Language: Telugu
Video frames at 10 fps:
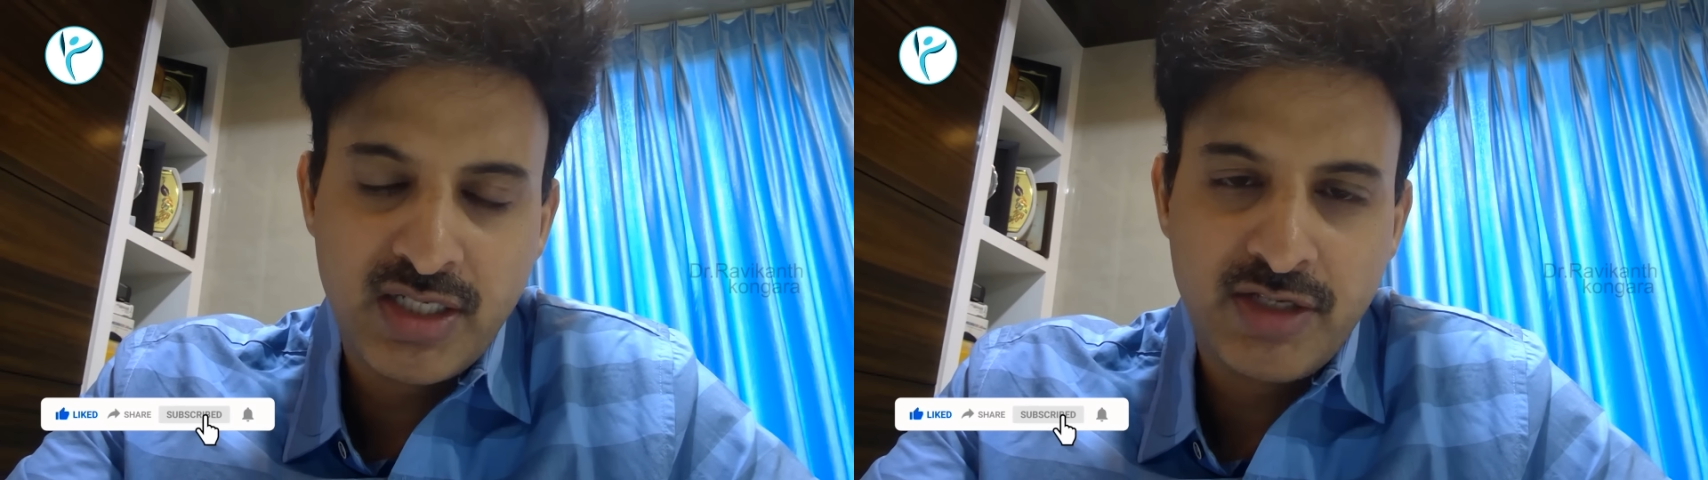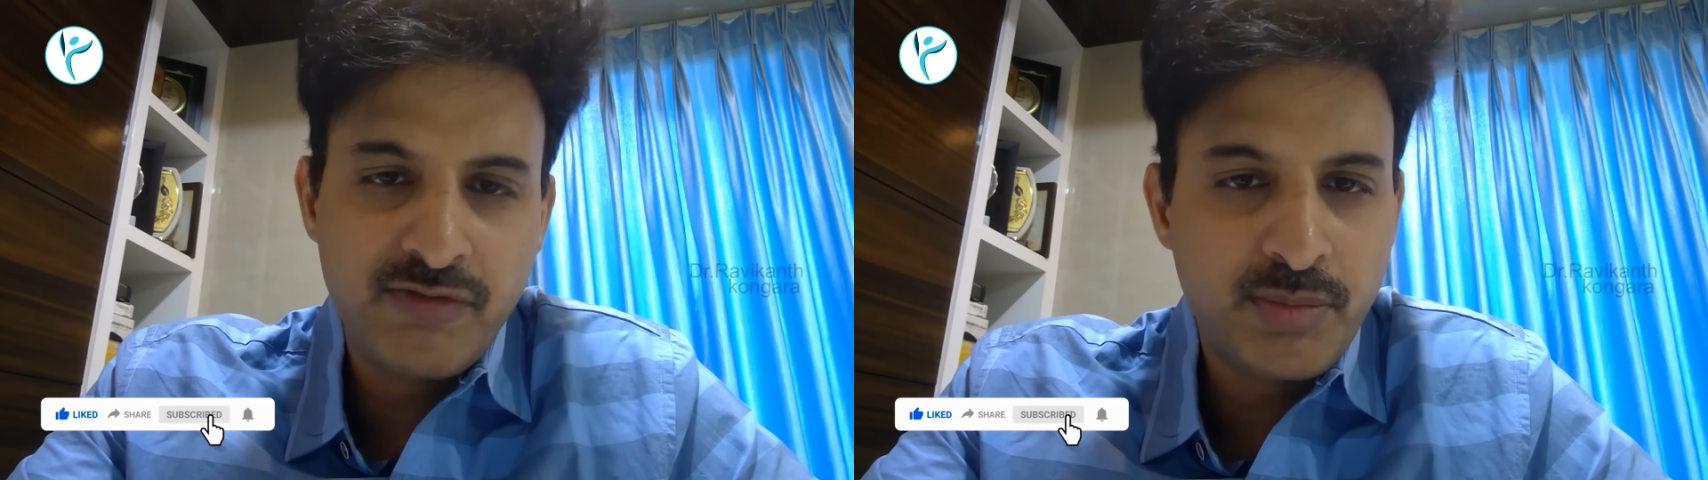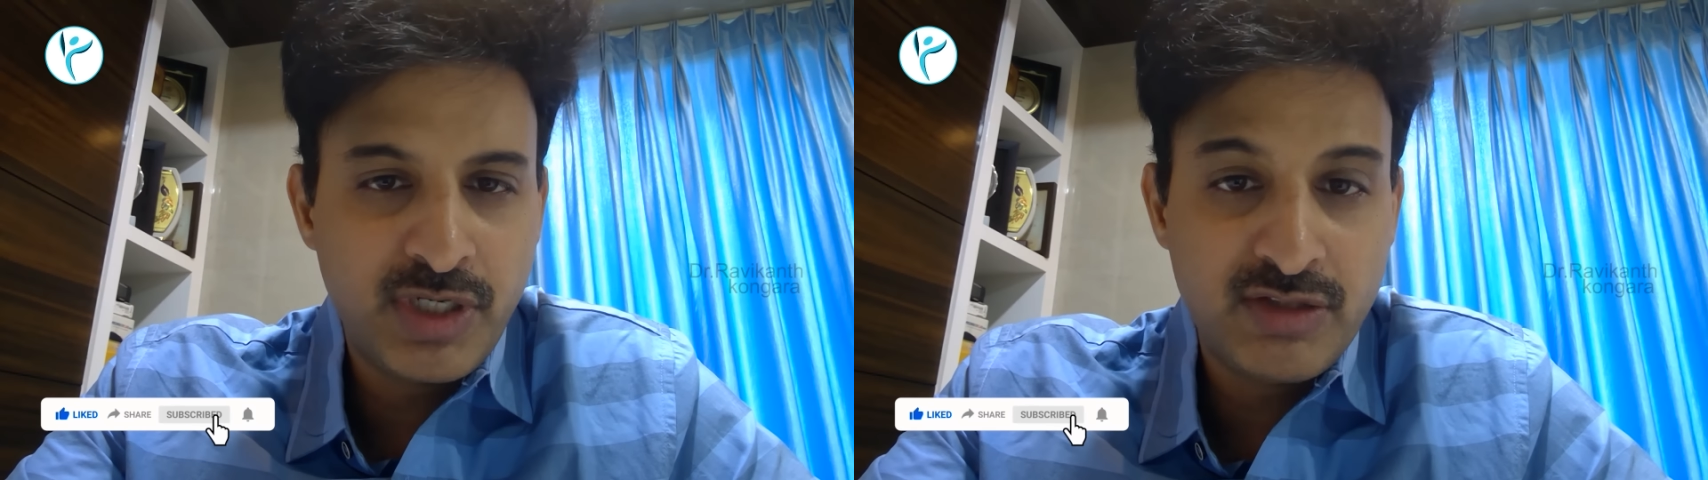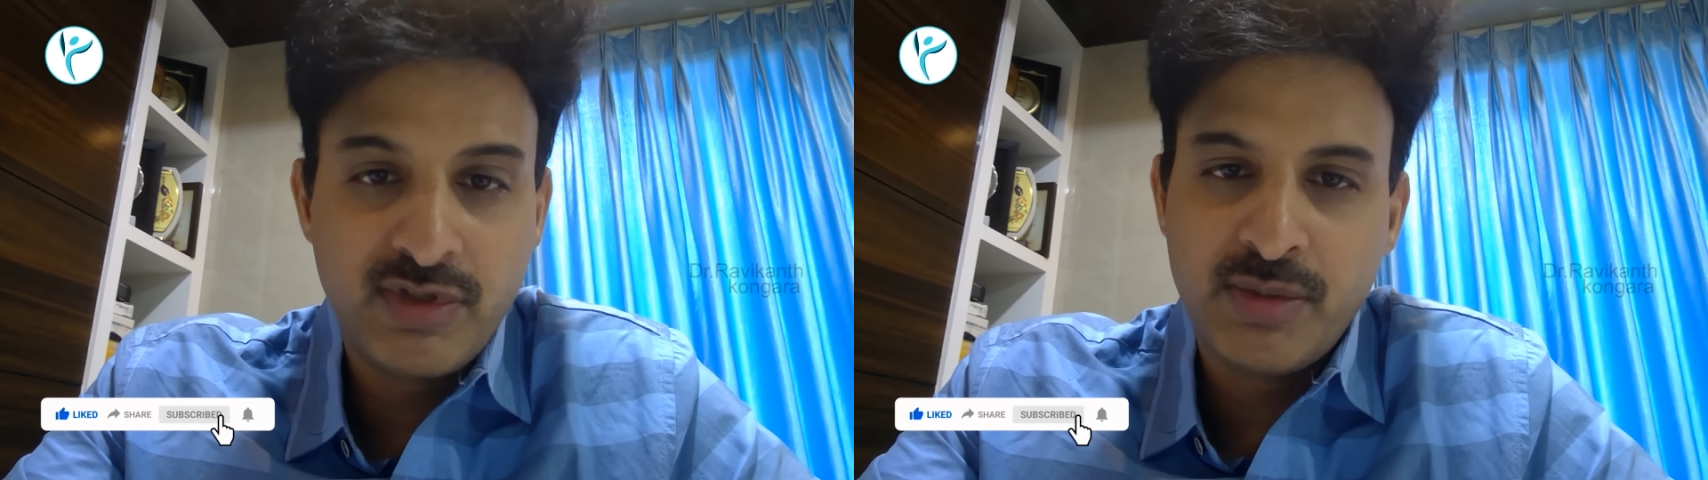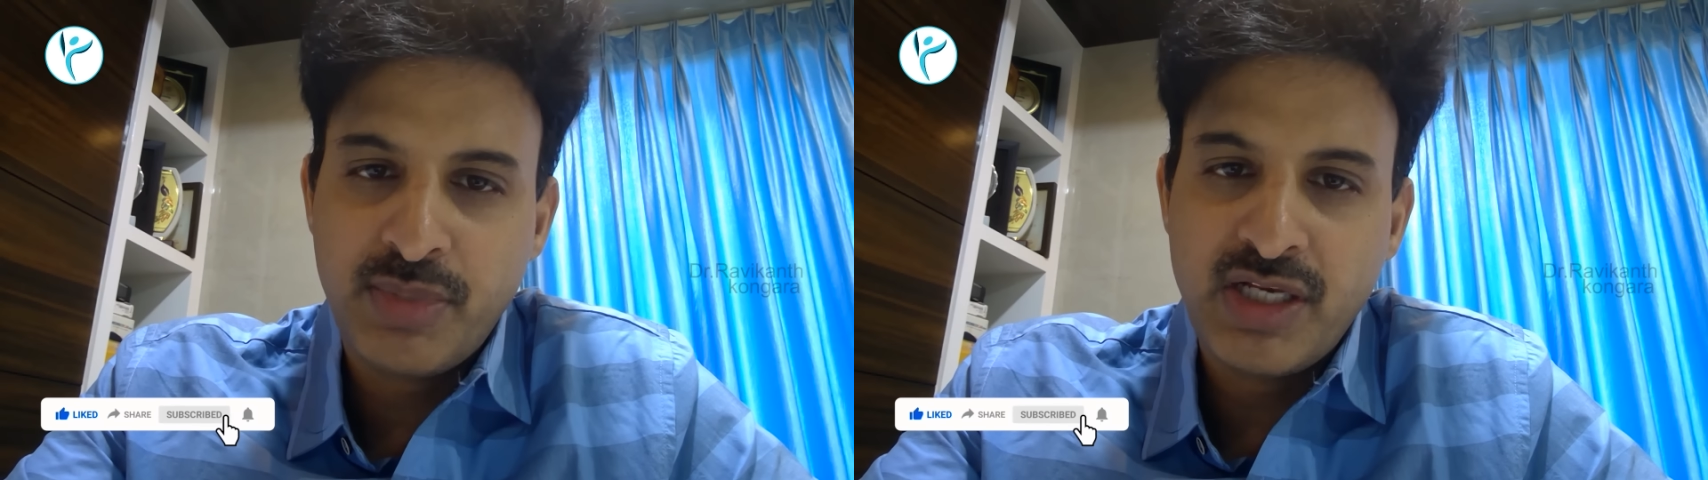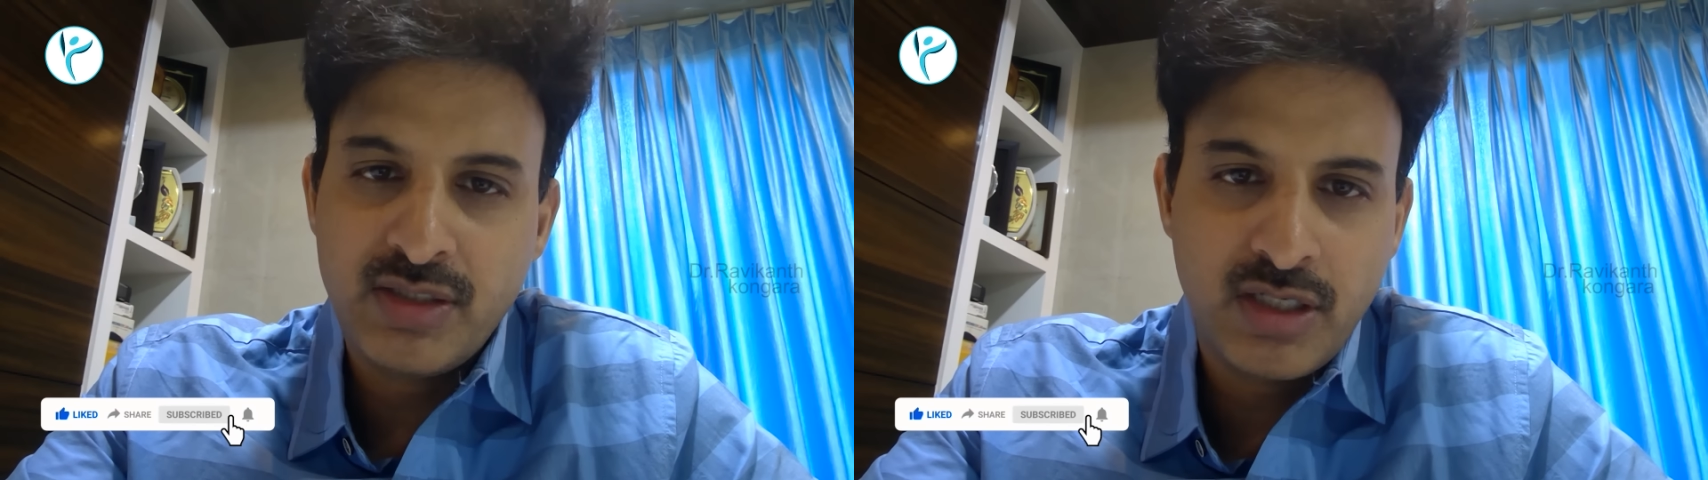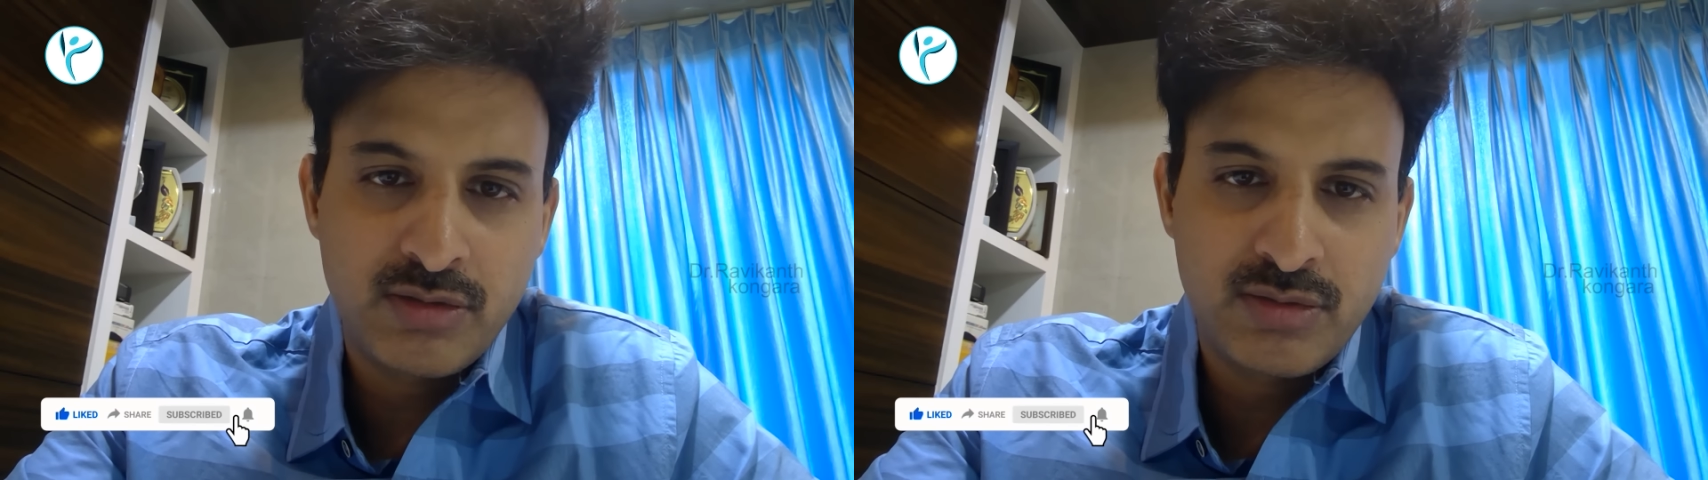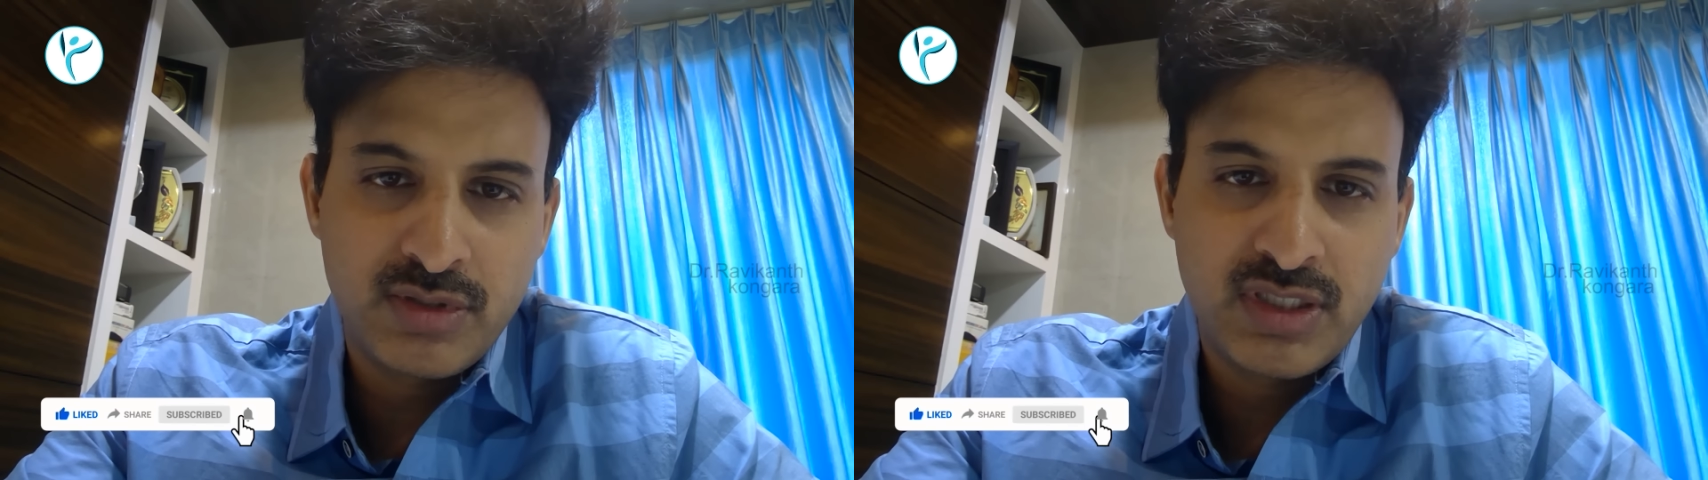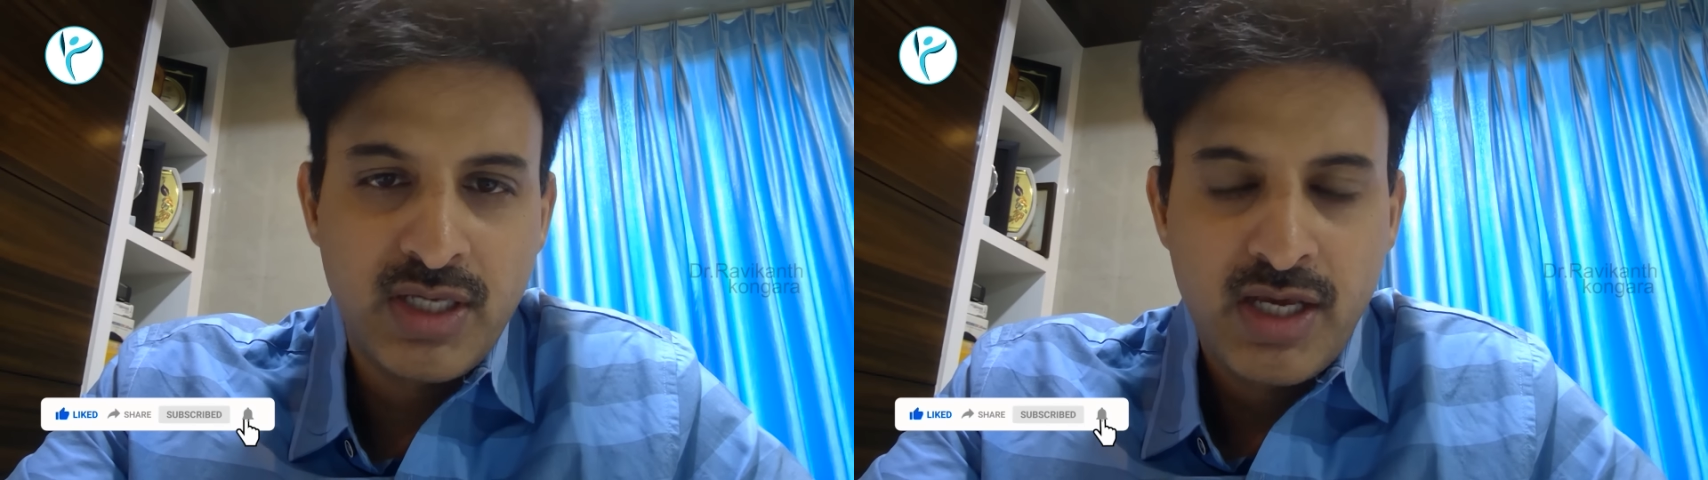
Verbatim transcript: తగ్గి విపరీతమైన పెయిన్ తగ్గుతుంది